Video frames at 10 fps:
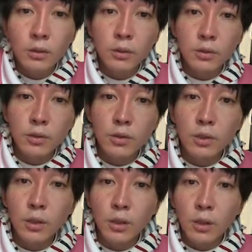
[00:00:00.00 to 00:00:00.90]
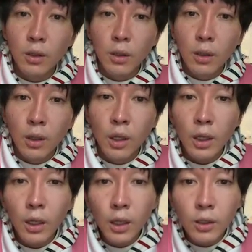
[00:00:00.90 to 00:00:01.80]
うん、全然。
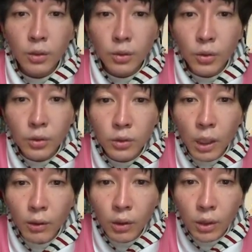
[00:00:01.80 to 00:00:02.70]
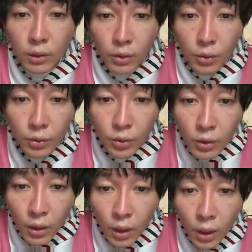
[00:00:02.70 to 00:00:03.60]
えーっと、の具合悪かったのどういうこ
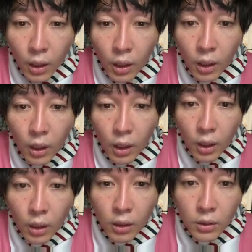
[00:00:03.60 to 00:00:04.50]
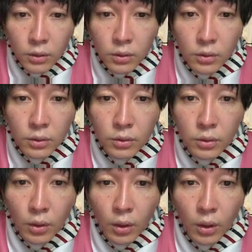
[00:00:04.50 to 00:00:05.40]
と？うん。そうそう
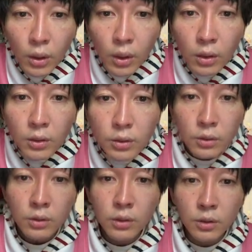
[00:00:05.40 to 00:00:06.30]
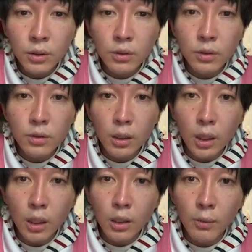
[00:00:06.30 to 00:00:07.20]
そう。く薬とお
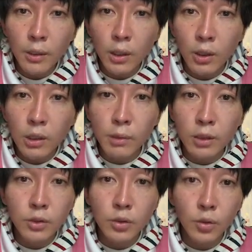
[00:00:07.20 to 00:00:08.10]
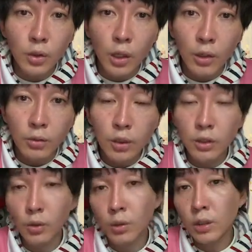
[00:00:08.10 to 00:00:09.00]
酒はダメだよ。今薬飲んでないよ。だっ
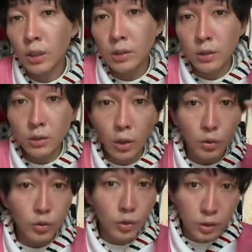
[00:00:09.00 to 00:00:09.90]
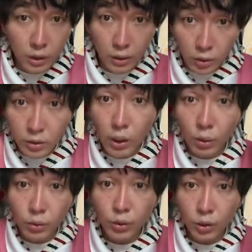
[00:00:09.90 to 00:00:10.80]
て俺さ、の薬、薬は
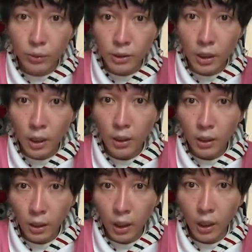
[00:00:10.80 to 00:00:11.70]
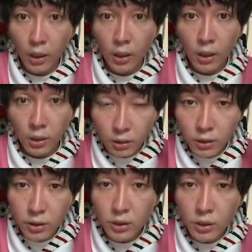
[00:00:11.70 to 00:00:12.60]
本当に飲んでません。はい。
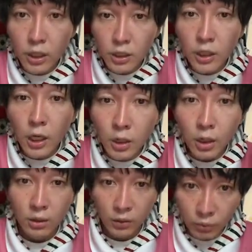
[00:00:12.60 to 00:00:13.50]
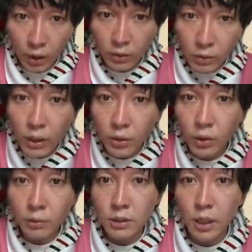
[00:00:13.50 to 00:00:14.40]
薬、精神薬は、は飲ん
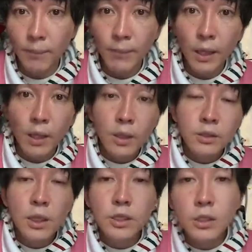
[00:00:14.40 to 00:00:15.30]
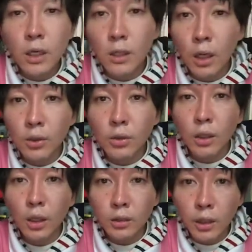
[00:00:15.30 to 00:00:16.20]
でません。精神薬は飲んで
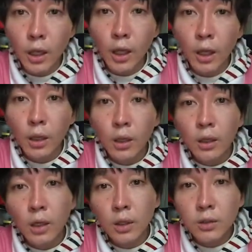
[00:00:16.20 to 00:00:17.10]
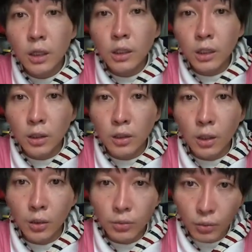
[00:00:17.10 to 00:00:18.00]
なくて、あの、さっき、だっ
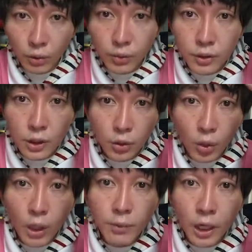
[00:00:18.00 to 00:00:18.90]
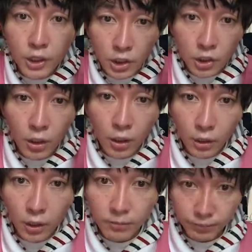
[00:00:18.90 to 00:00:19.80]
て俺普通にドライブ配信したから
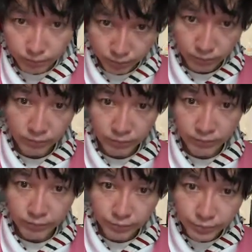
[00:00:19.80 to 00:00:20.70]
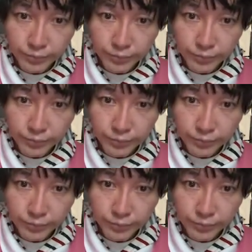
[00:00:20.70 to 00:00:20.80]
ね。うん。